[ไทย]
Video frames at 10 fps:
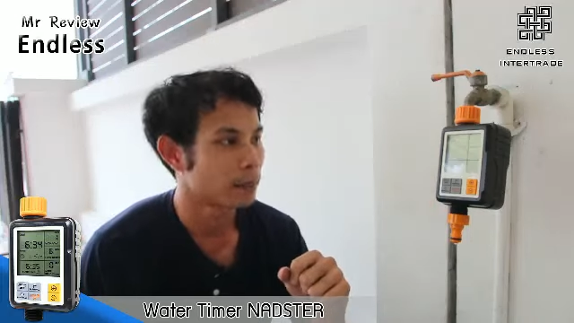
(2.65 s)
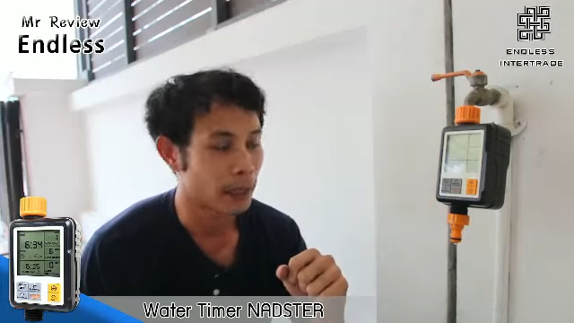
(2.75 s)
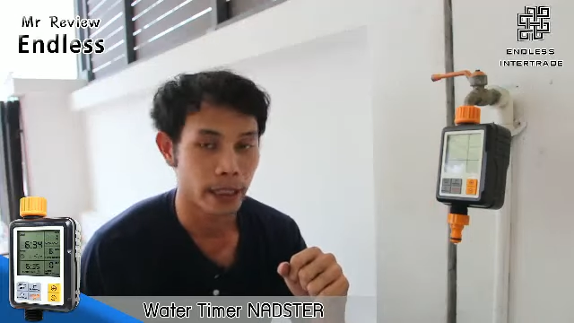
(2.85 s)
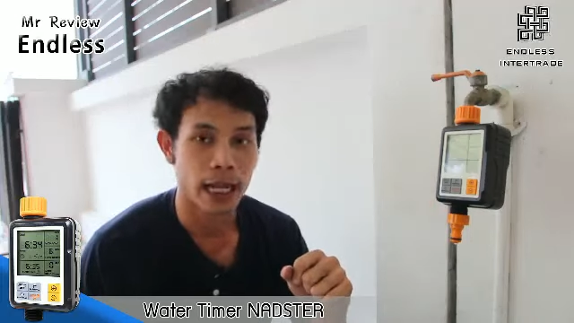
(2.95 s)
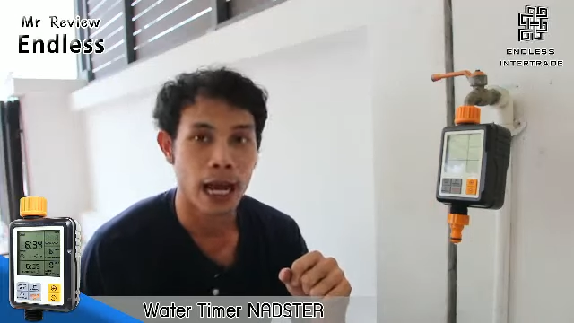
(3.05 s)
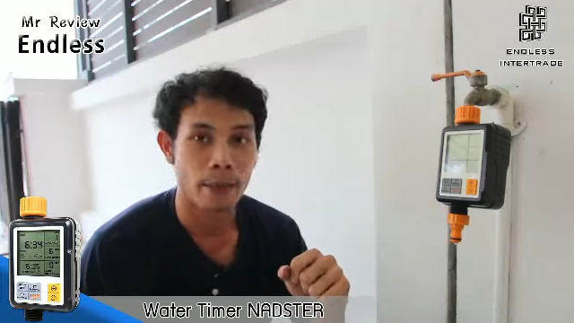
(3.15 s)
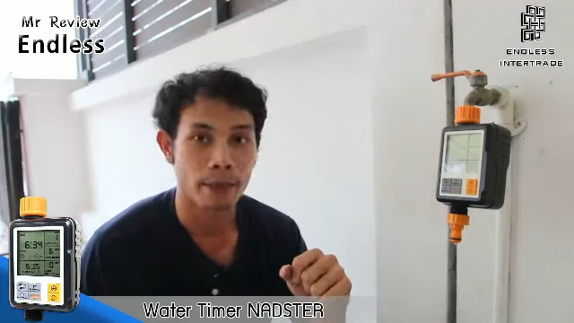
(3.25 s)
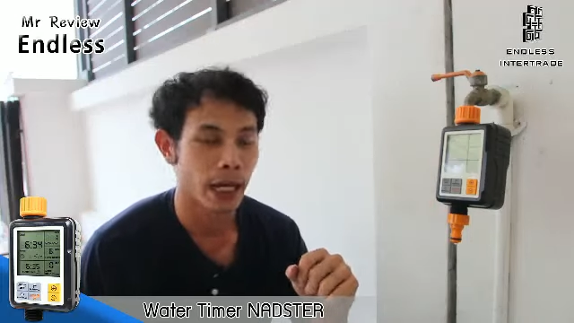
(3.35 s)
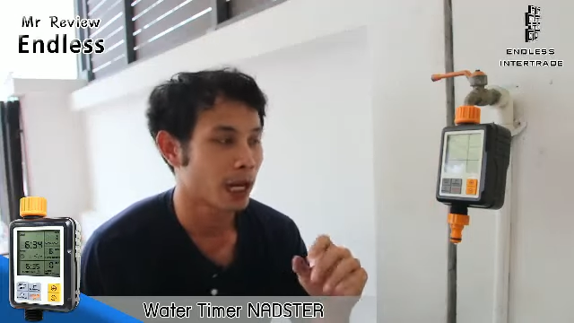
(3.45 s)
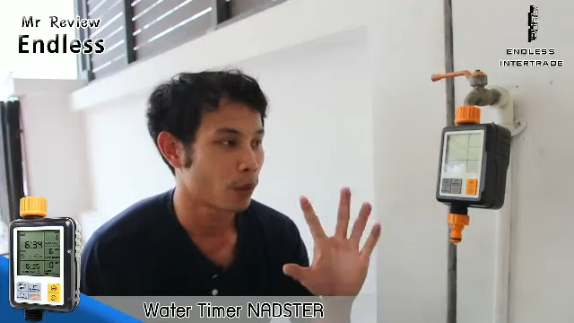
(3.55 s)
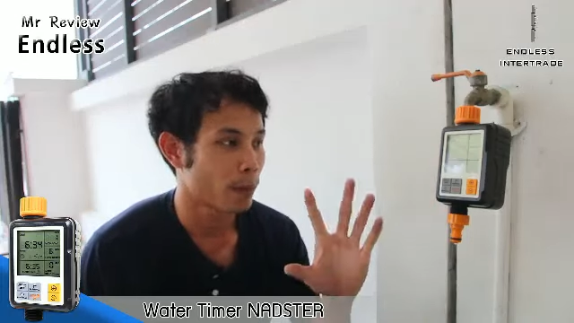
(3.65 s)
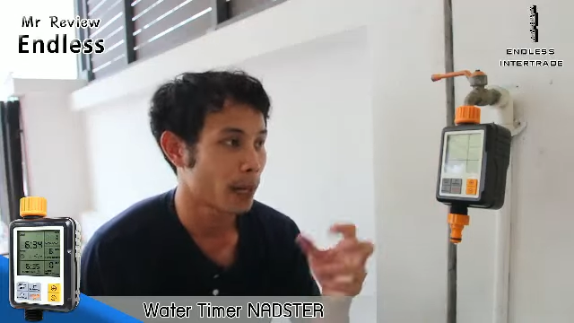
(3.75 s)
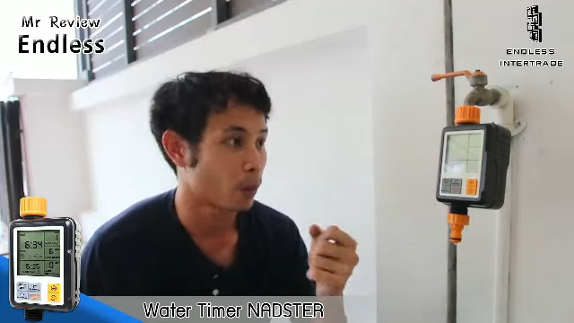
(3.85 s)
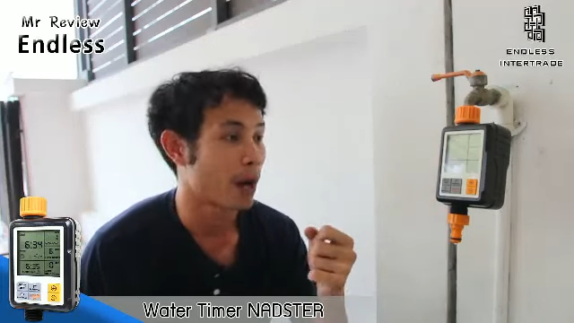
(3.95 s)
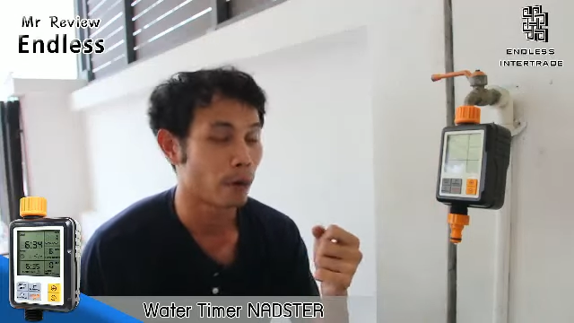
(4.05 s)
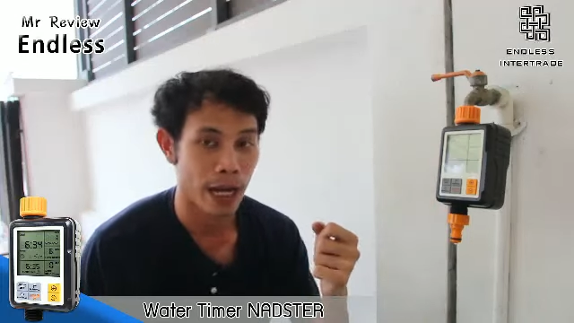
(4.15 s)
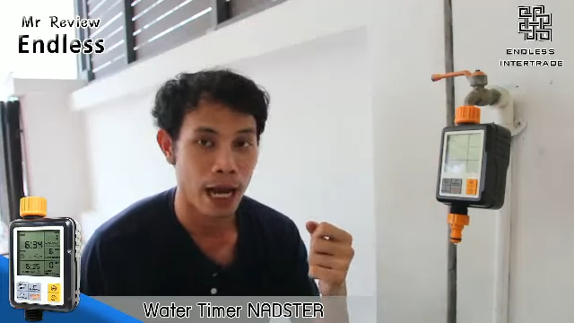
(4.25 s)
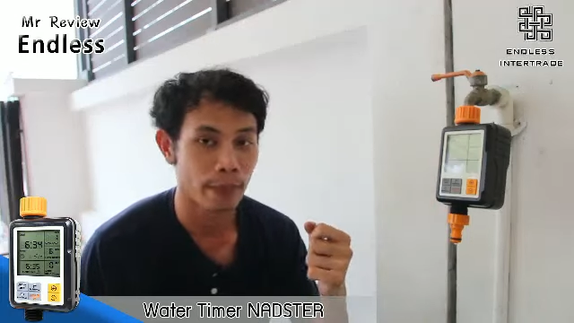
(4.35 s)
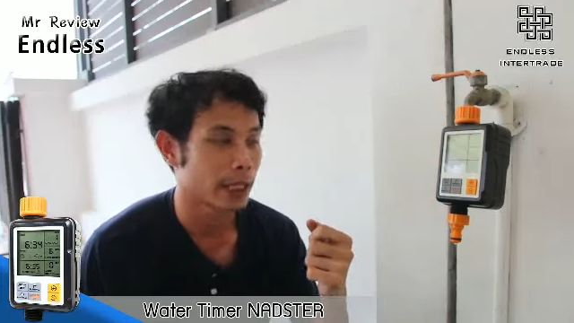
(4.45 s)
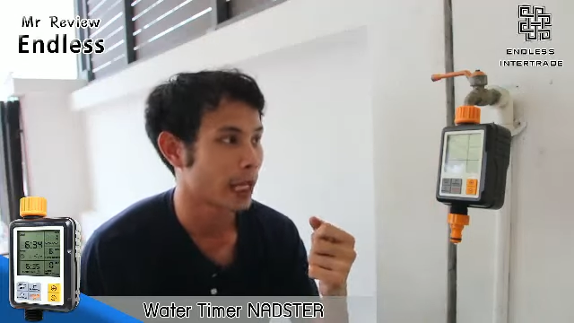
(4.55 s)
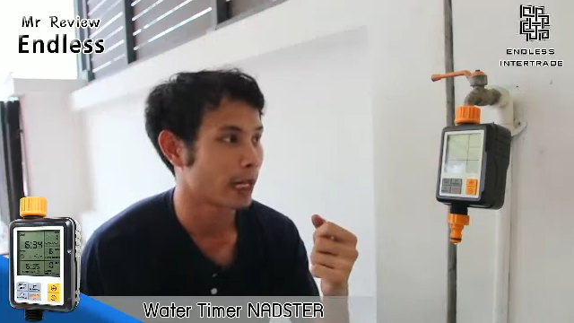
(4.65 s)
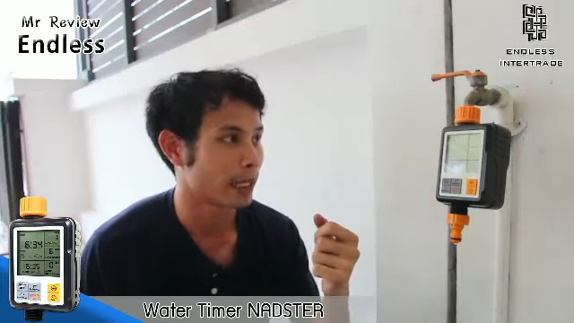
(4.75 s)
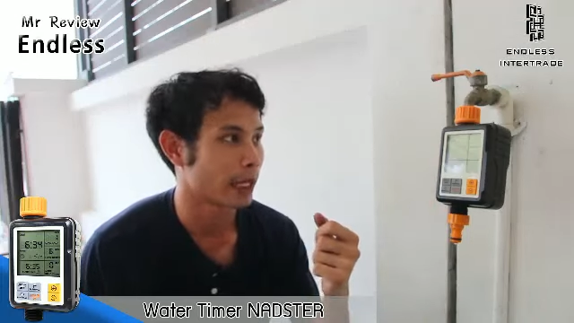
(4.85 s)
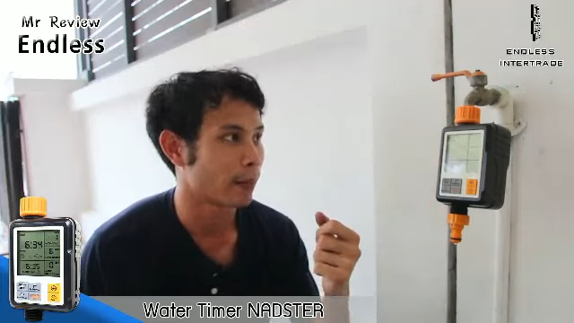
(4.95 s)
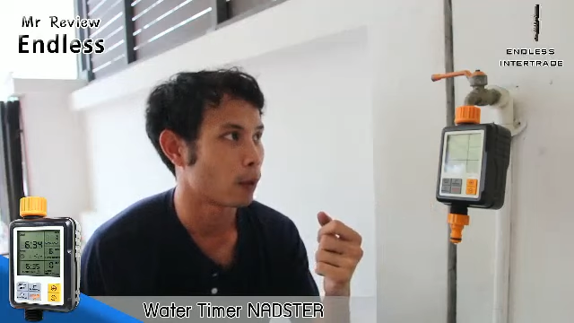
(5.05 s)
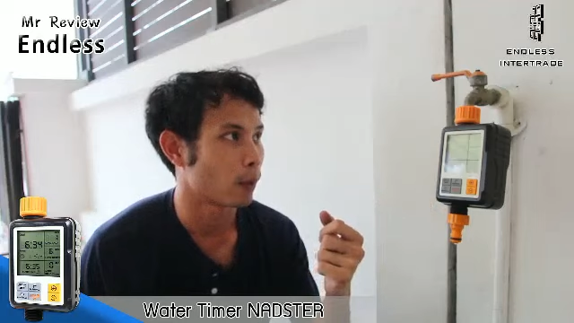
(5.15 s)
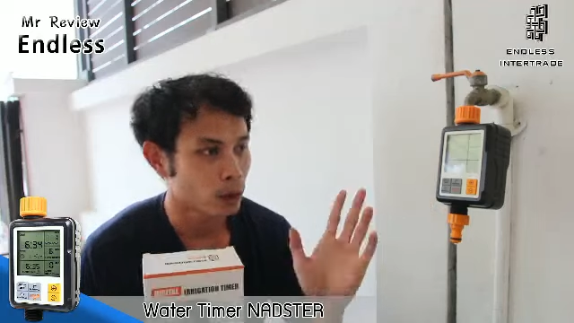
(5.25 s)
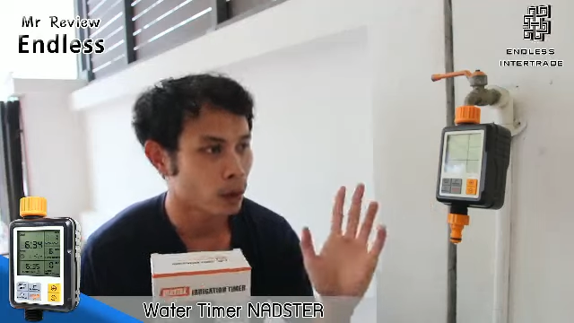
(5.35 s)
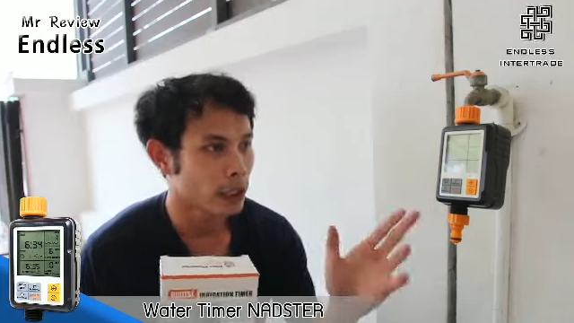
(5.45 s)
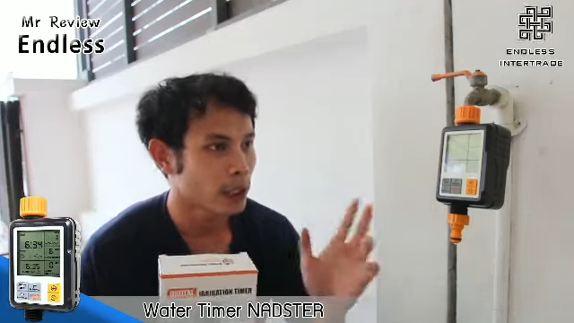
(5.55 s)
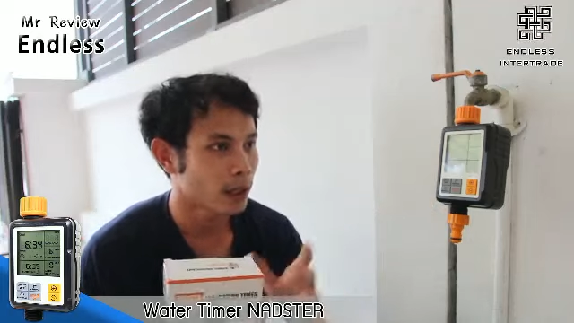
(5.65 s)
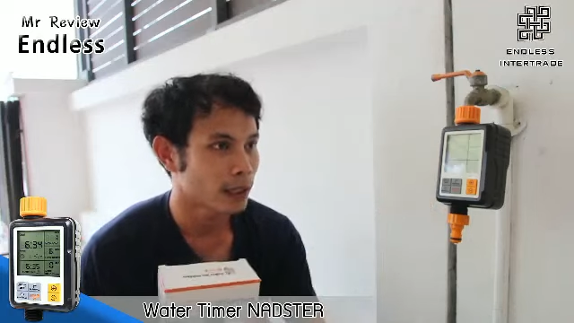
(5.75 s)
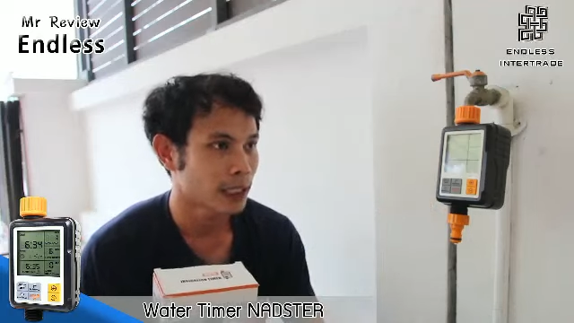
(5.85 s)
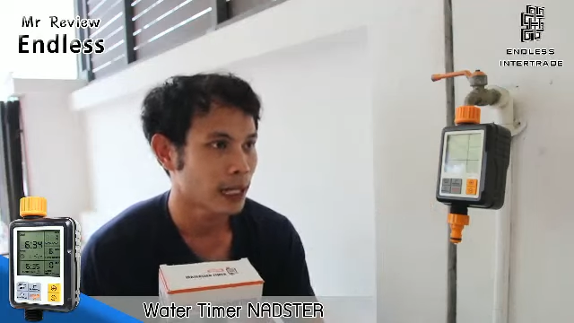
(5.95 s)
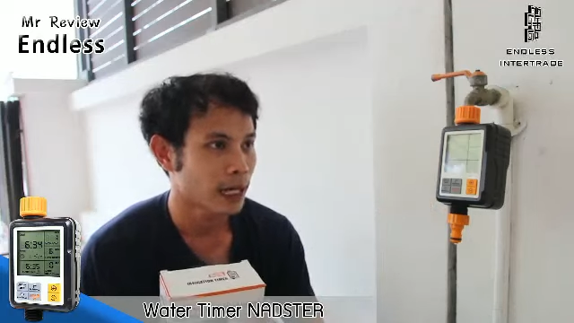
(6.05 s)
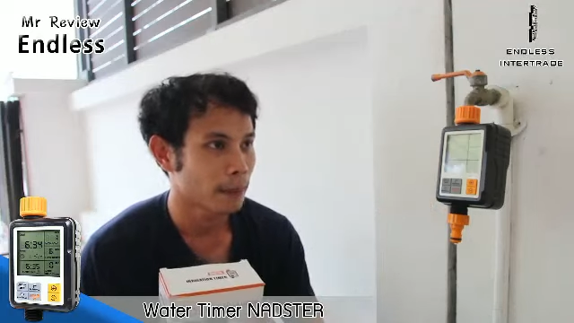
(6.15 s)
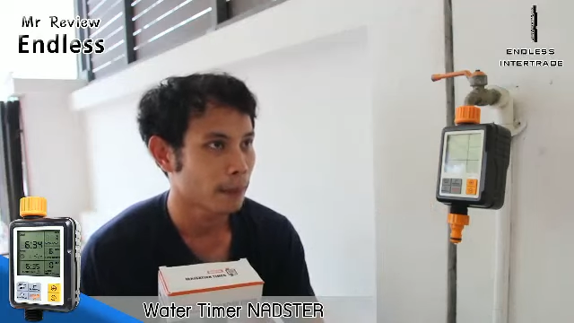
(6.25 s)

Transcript: เปิดน้ำนะฮะหรือว่าเปิดวาล์วน้ำนั่นเองนะครับผมตัวนี้ก็จะ